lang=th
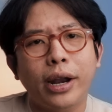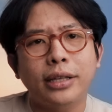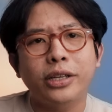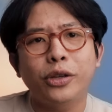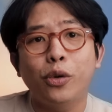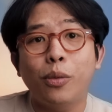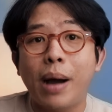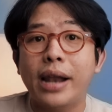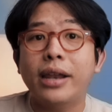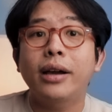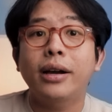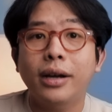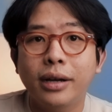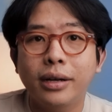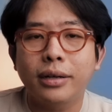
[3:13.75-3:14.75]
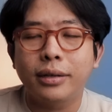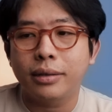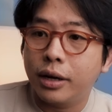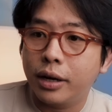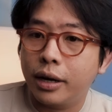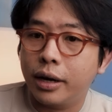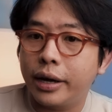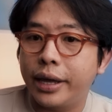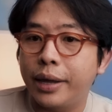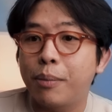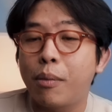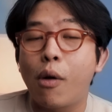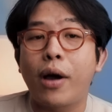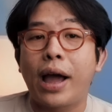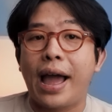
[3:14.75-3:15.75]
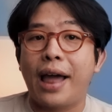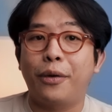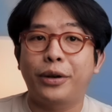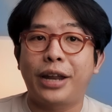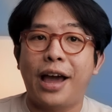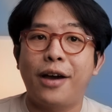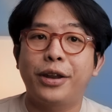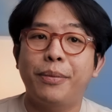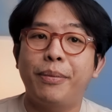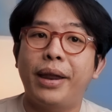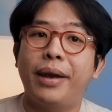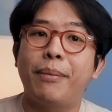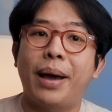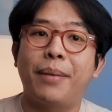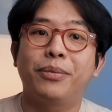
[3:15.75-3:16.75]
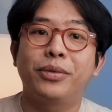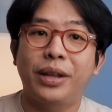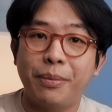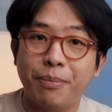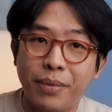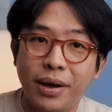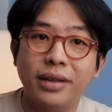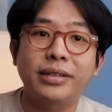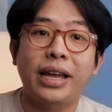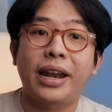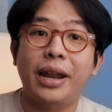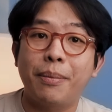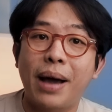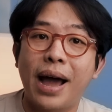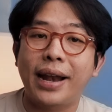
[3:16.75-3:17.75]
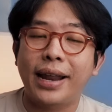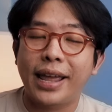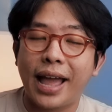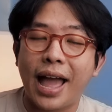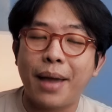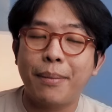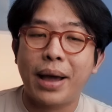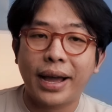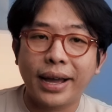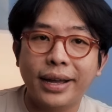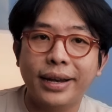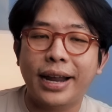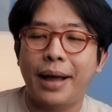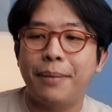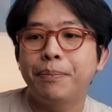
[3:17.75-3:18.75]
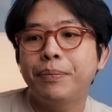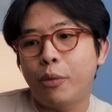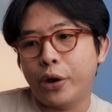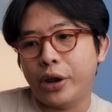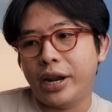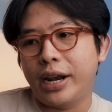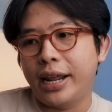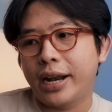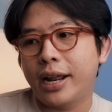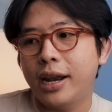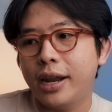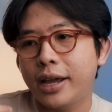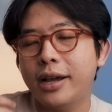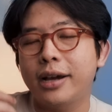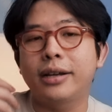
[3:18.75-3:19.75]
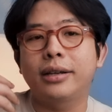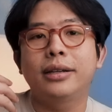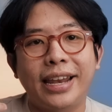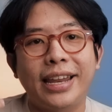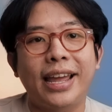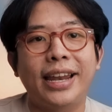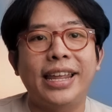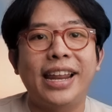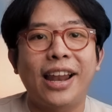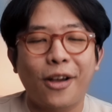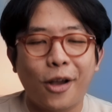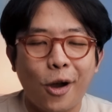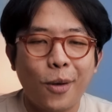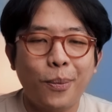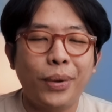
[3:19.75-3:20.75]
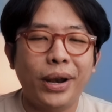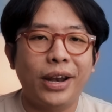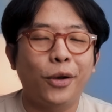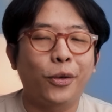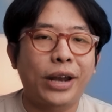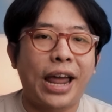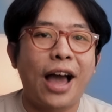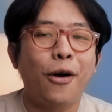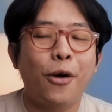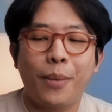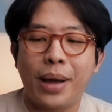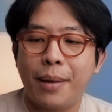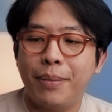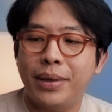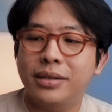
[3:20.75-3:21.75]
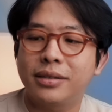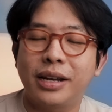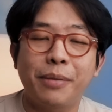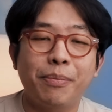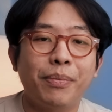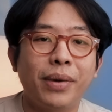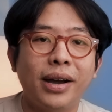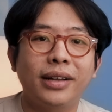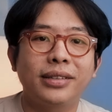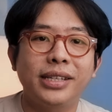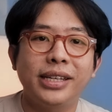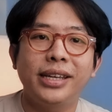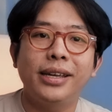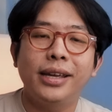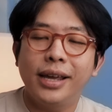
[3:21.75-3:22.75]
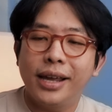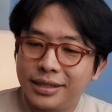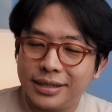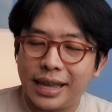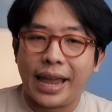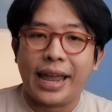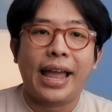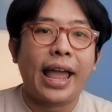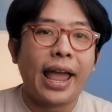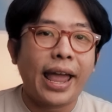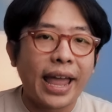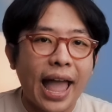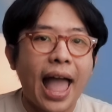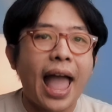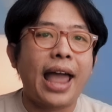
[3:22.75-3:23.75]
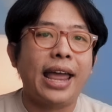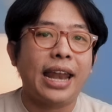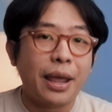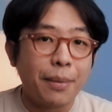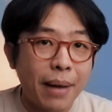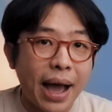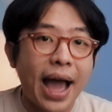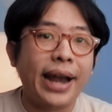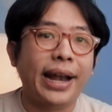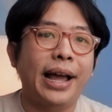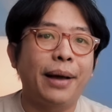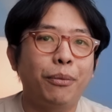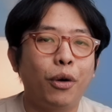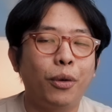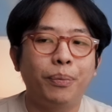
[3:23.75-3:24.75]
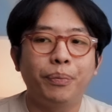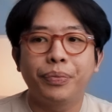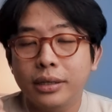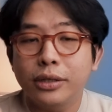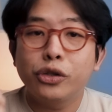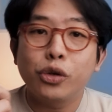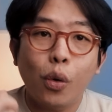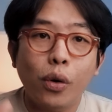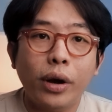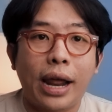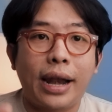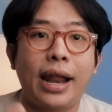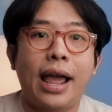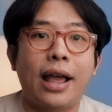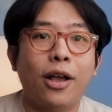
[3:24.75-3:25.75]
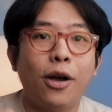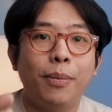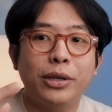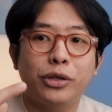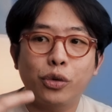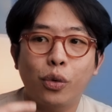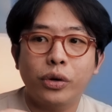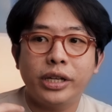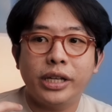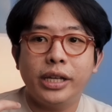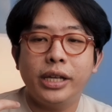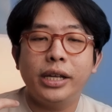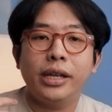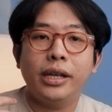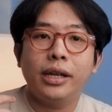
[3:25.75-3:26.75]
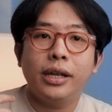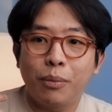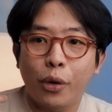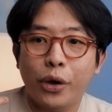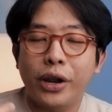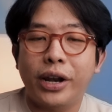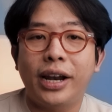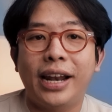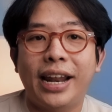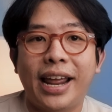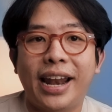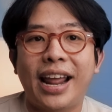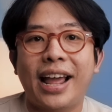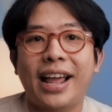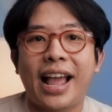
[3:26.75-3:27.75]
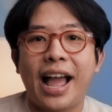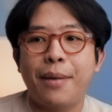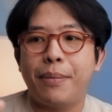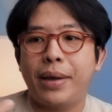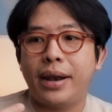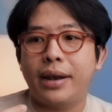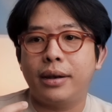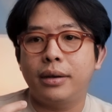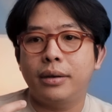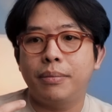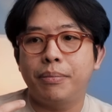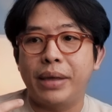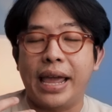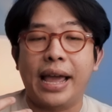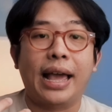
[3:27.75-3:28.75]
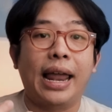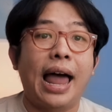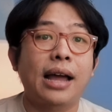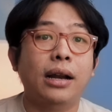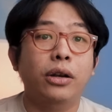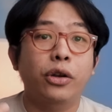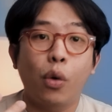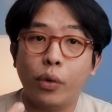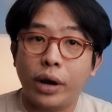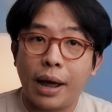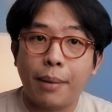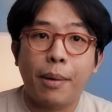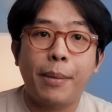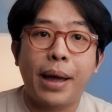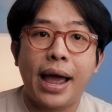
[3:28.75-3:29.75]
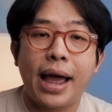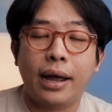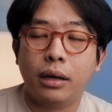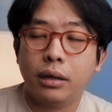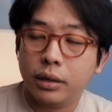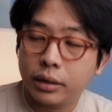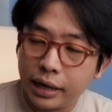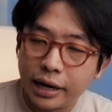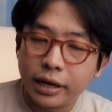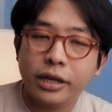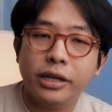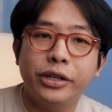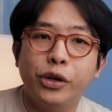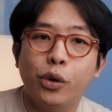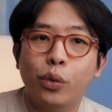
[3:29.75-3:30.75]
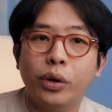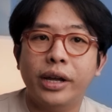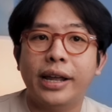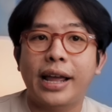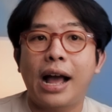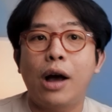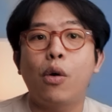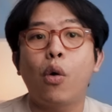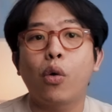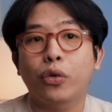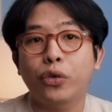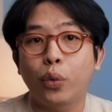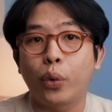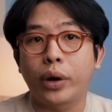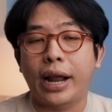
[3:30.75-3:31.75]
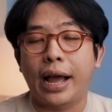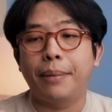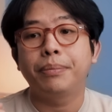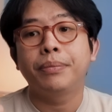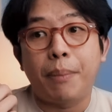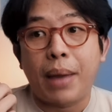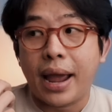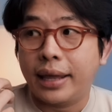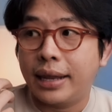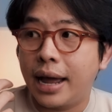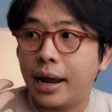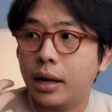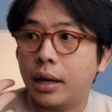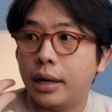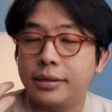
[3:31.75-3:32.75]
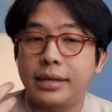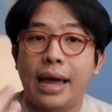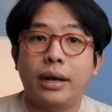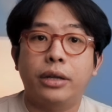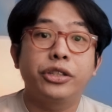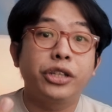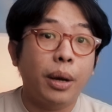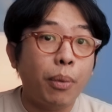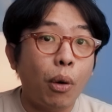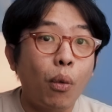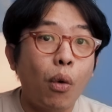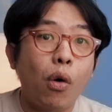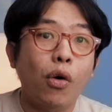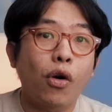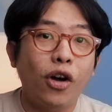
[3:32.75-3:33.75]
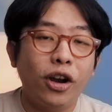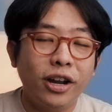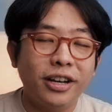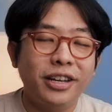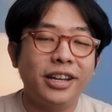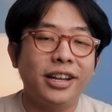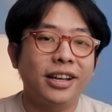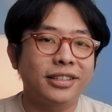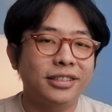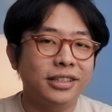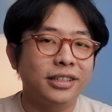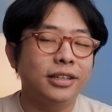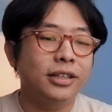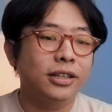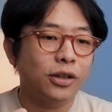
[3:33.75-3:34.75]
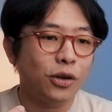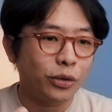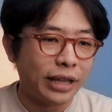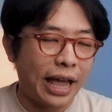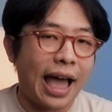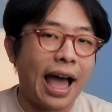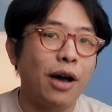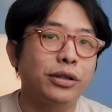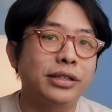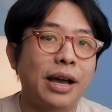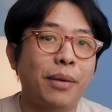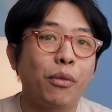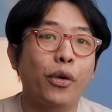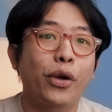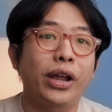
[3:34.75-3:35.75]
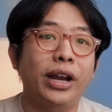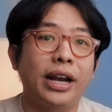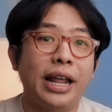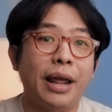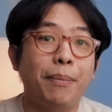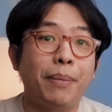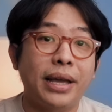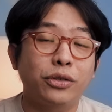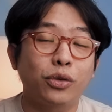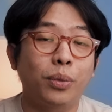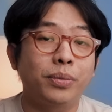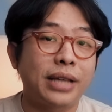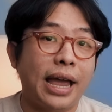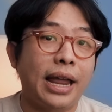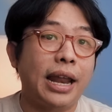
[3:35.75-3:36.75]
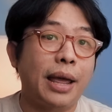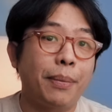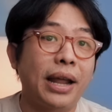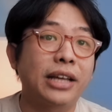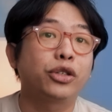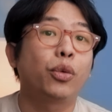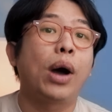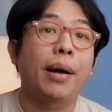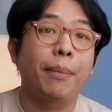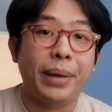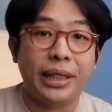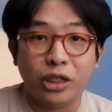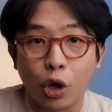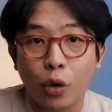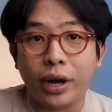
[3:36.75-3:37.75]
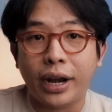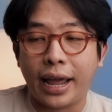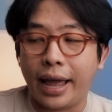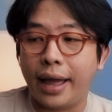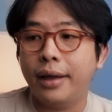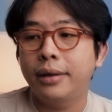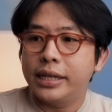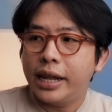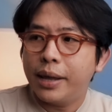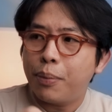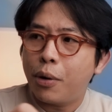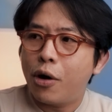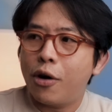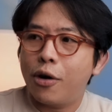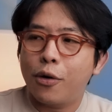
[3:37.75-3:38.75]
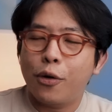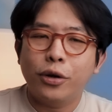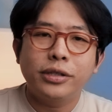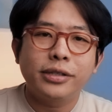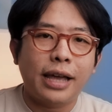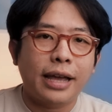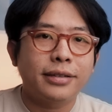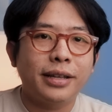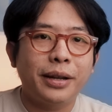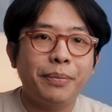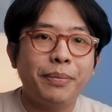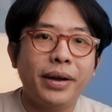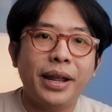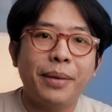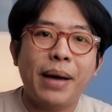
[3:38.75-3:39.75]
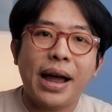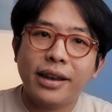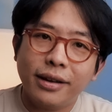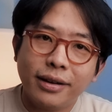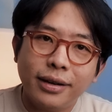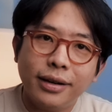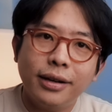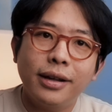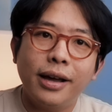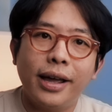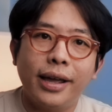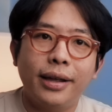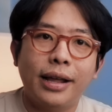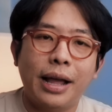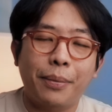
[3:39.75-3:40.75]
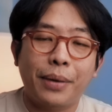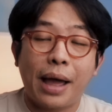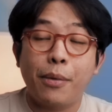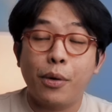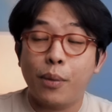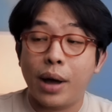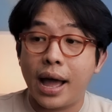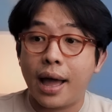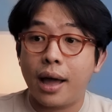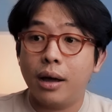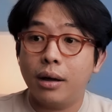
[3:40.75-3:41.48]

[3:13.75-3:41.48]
นน่าจะอยู่บ้านเยอะขึ้นก็เลยมองหารองเท้าที่เป็นแบบสลิปเปอร์ใส่ในบ้านง่ายๆมากขึ้นครับโปรเจกต์เลสก็เลยเกิดไอเดียนี้แล้วก็ผลิตรองเท้าออกมาเป็นสลิปเปอร์ที่ใส่ง่ายๆในบ้านครับผมซึ่งช่วงนั้นเนี่ยก็เป็นช่วงที่โบรเนเลสเนี่ยกลายเป็นมีเอกลักษณ์โด่งดังมากๆนั่นคือยุค 1960 ครับ แม้กระทั่งกษัตริย์เชื้อพระวงศ์ก็เลือกที่จะซื้อรองเท้าจากโบเฮเนเลสไปสวมใส่ในพระราชวังเป็นต้นนะฮะ ทีนี้พอคนใส่สลิปเปอร์ในบ้านเยอะขึ้นเรื่อยๆ กับกลายเป็นว่า